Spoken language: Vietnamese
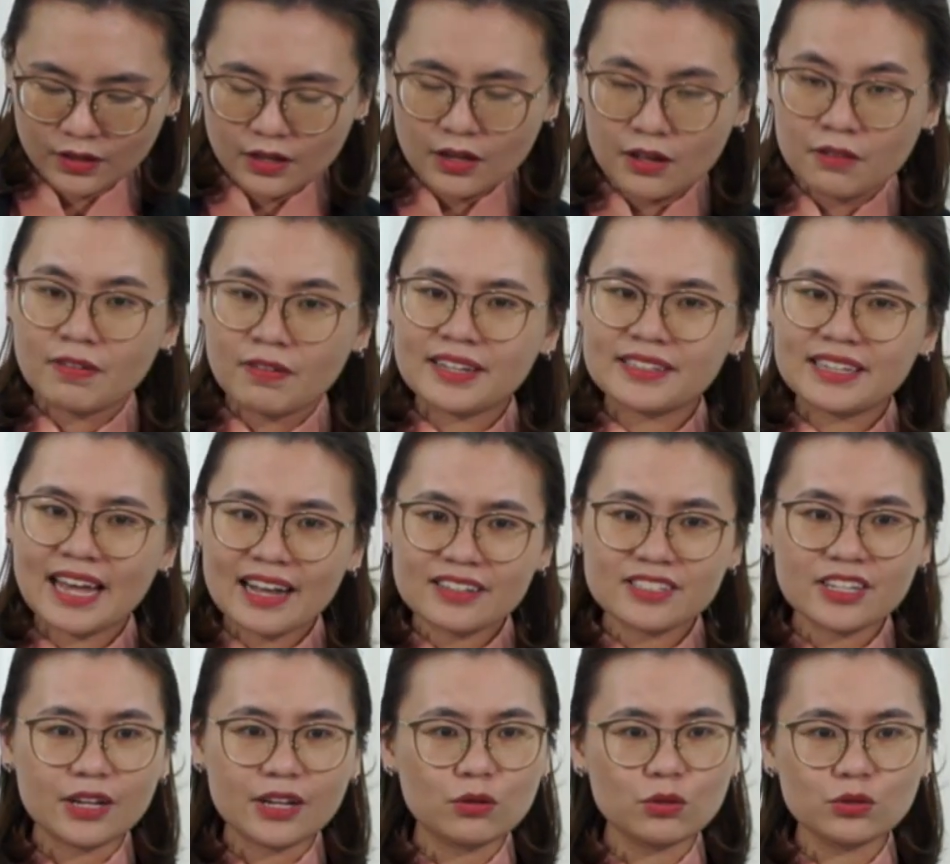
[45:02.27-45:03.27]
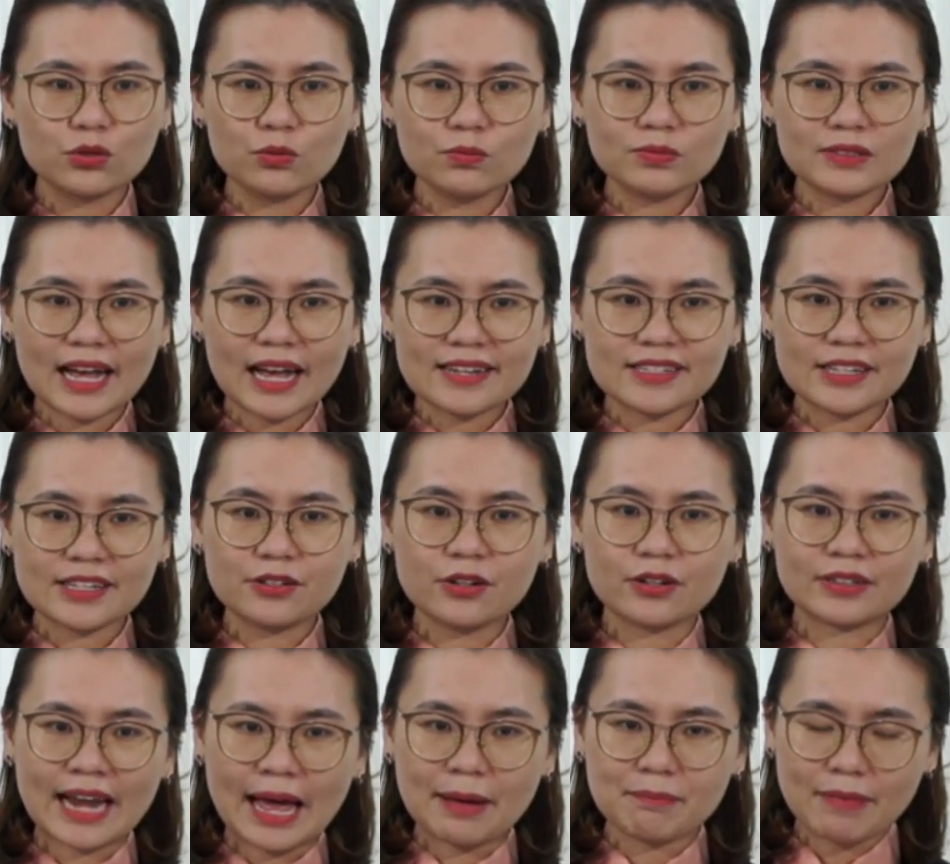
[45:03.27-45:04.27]
Và giá trị của chúng ta sẽ được
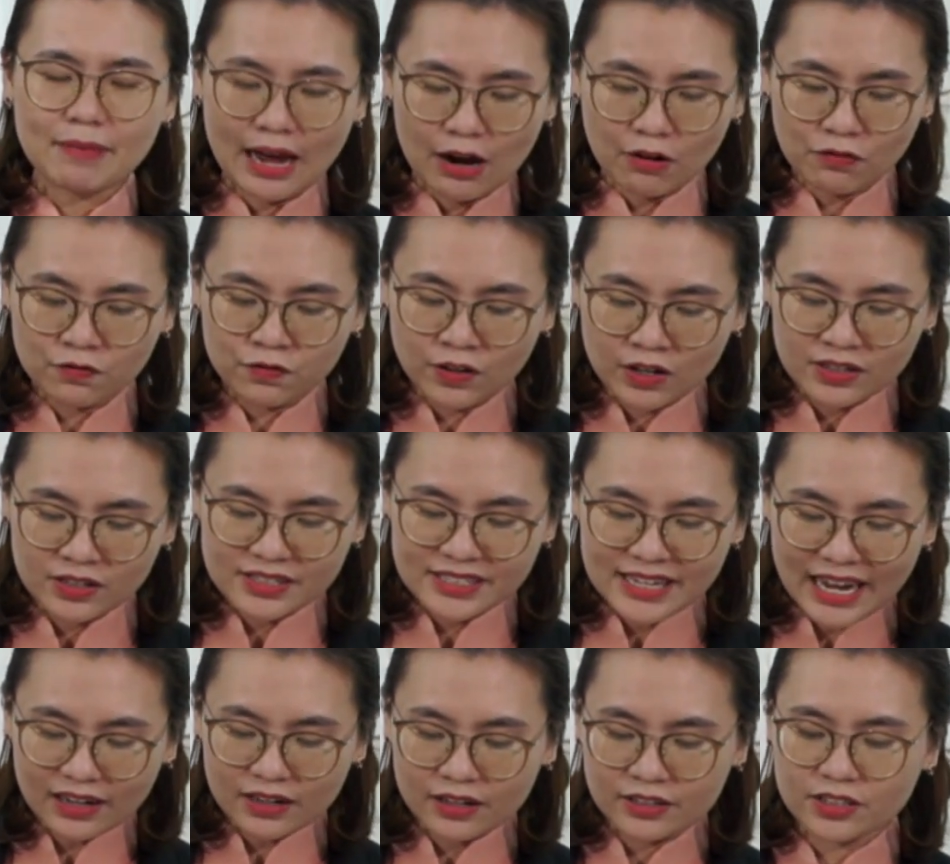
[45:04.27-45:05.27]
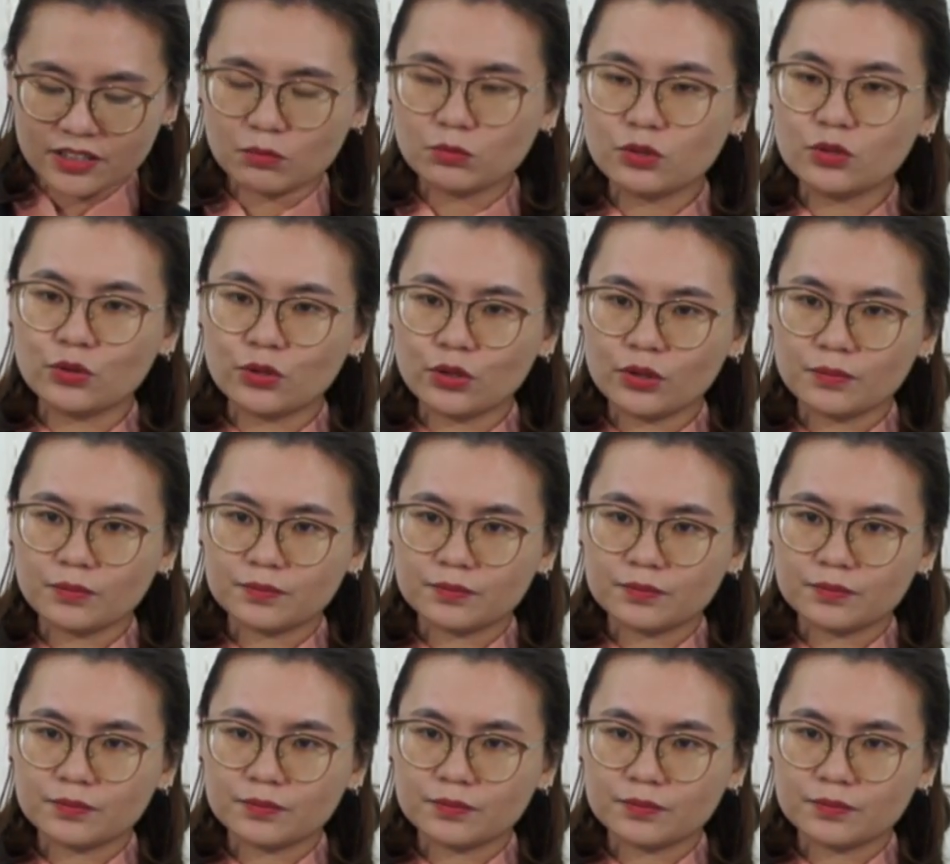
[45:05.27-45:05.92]
đảm bảo vững chắc ở trong Chúa.